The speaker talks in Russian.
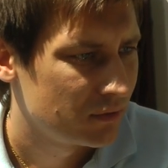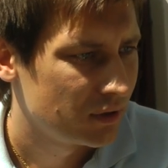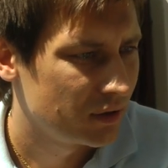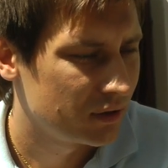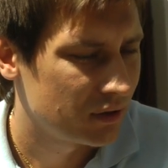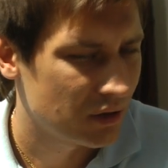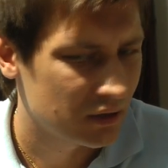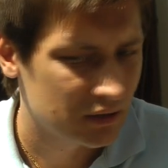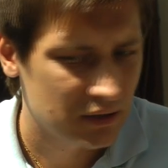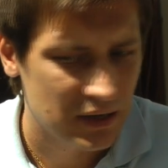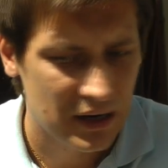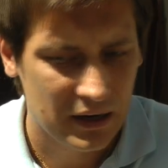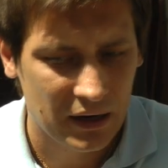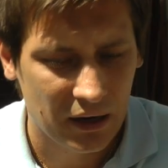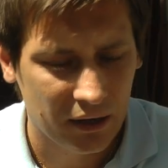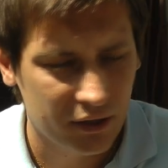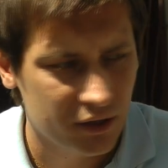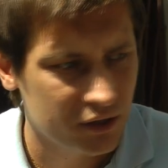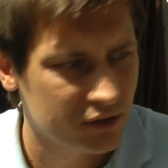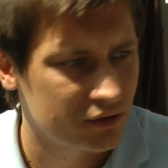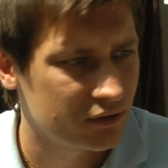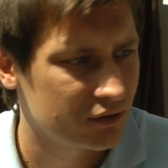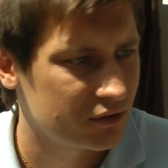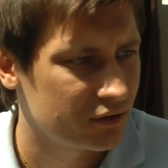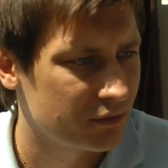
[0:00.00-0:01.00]
И тогда,
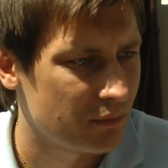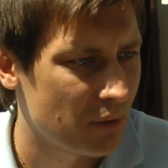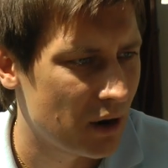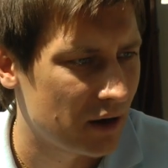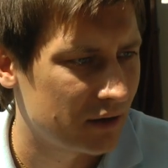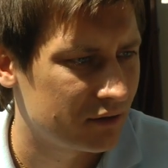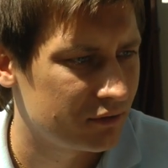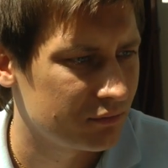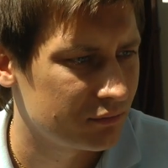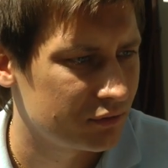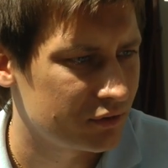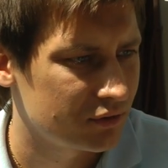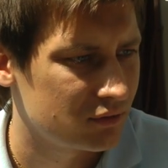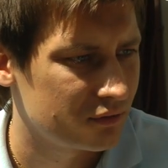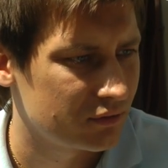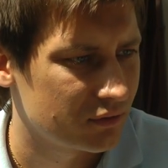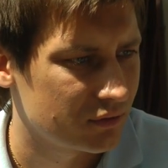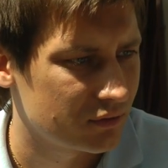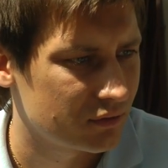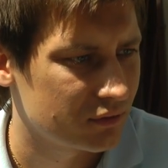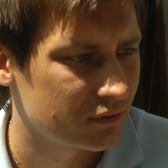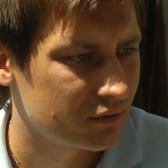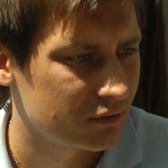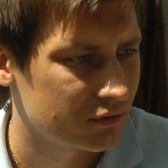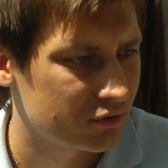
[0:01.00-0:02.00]
конечно же, максимум,
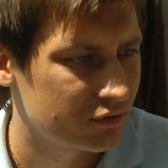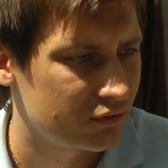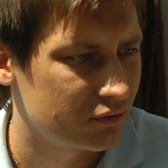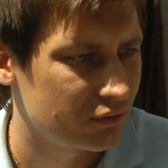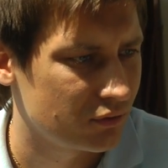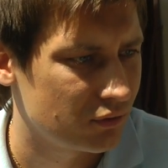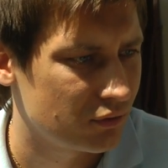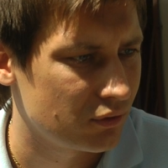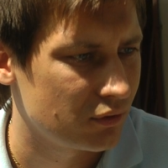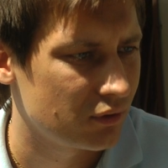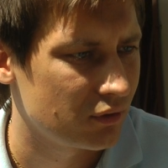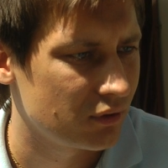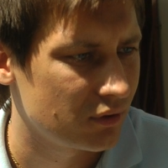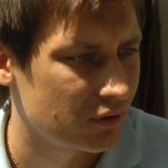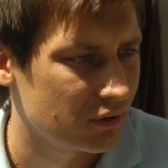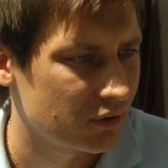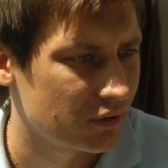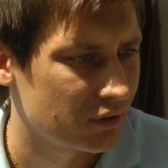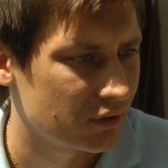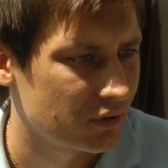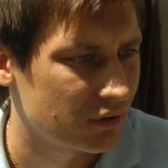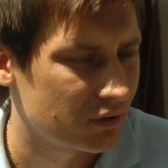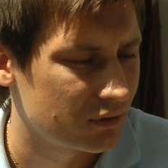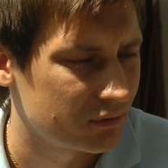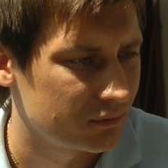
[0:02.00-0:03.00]
э,
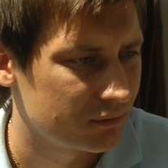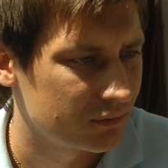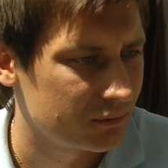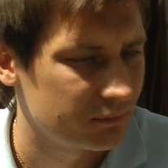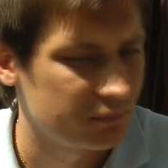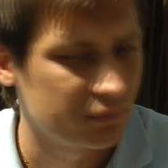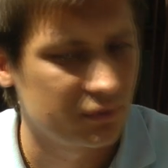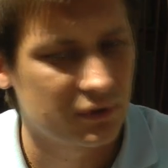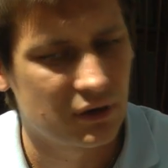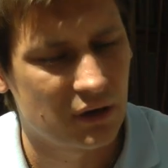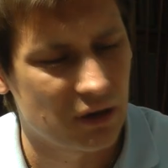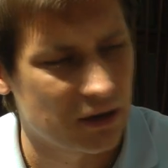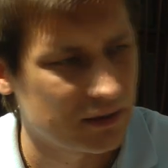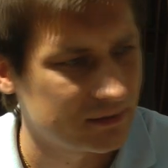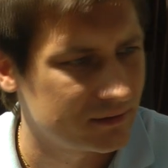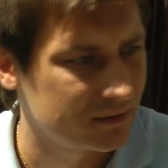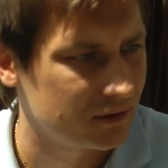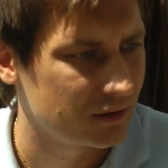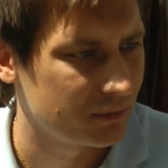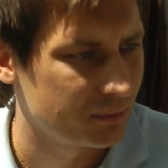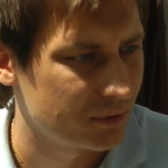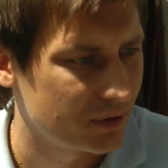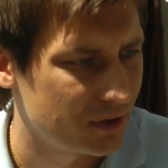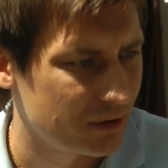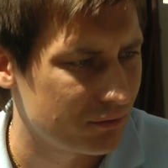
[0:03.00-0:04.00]
что
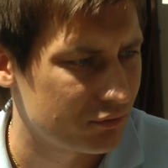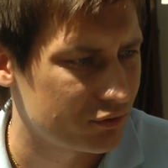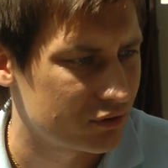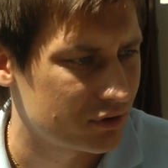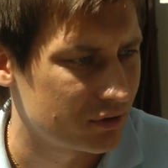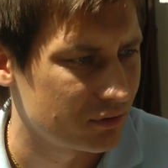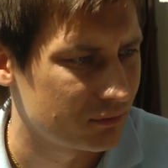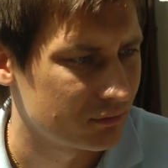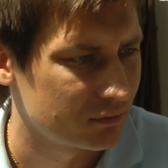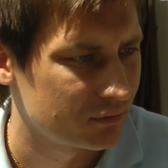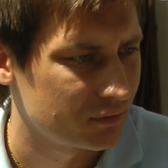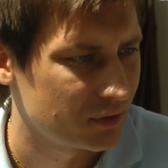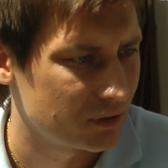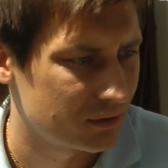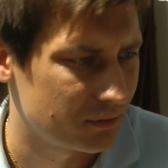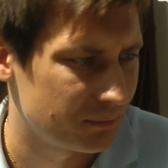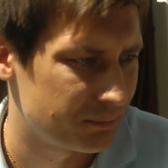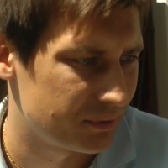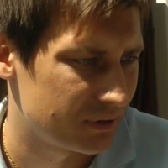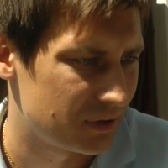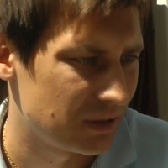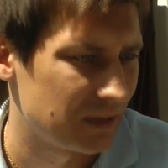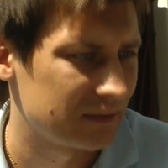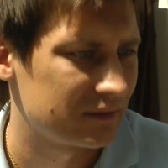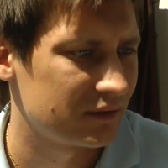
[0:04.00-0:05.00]
грозило бы девушкам, это
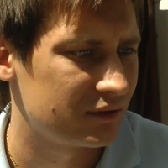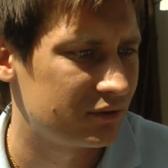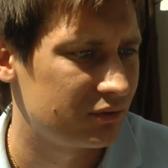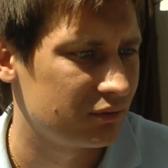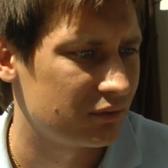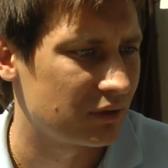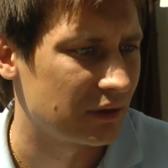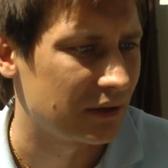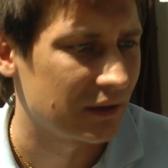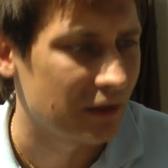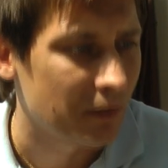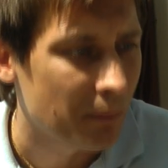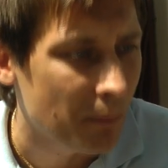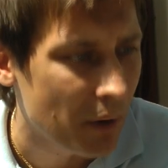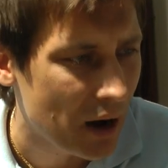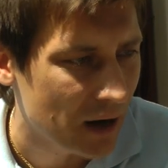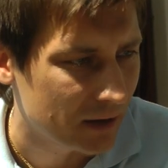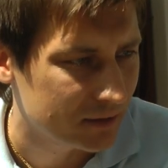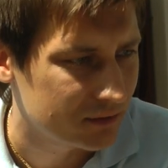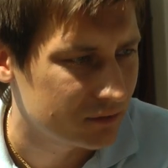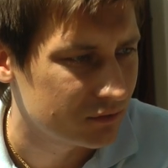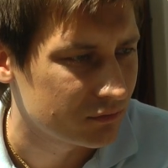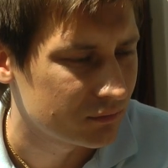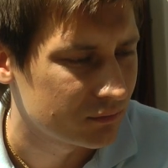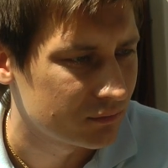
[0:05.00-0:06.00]
15 суток, это
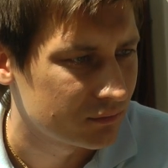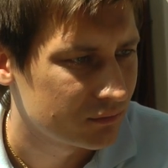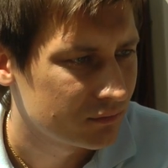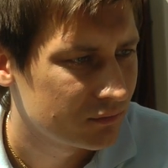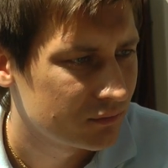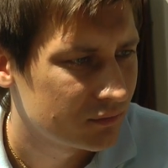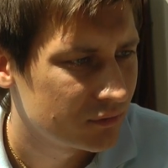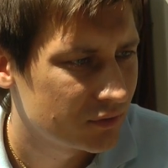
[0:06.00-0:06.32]
максимум.